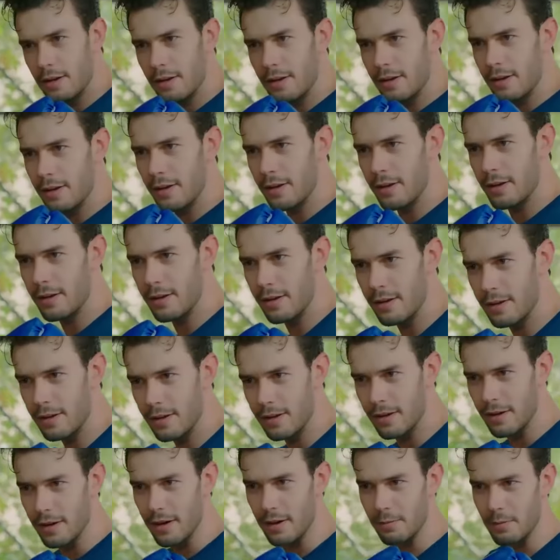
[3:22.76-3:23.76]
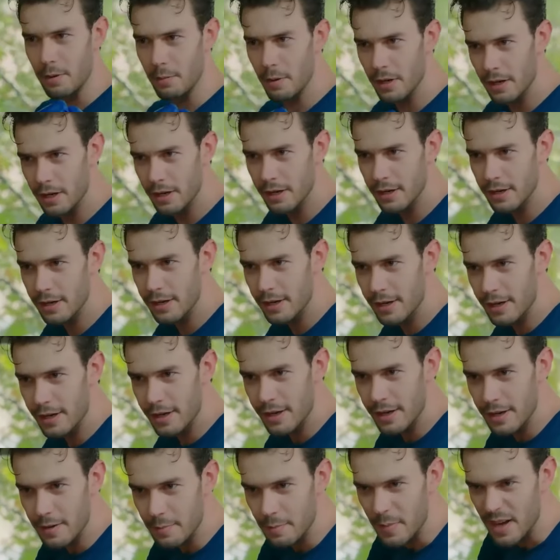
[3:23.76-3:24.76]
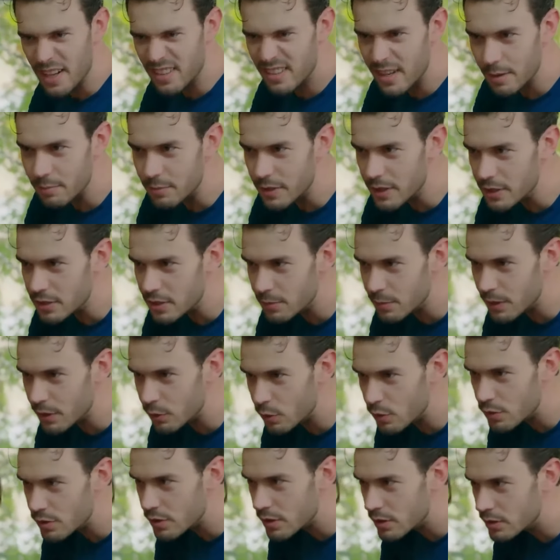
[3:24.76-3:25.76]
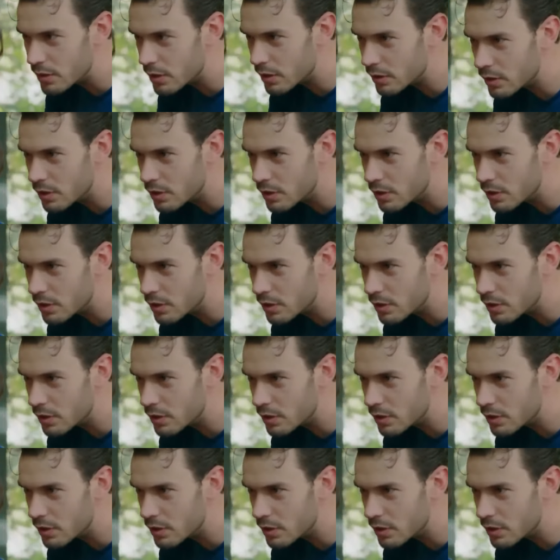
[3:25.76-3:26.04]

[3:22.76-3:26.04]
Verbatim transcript: He? Ama bak Meltem deyince bile gözlerinden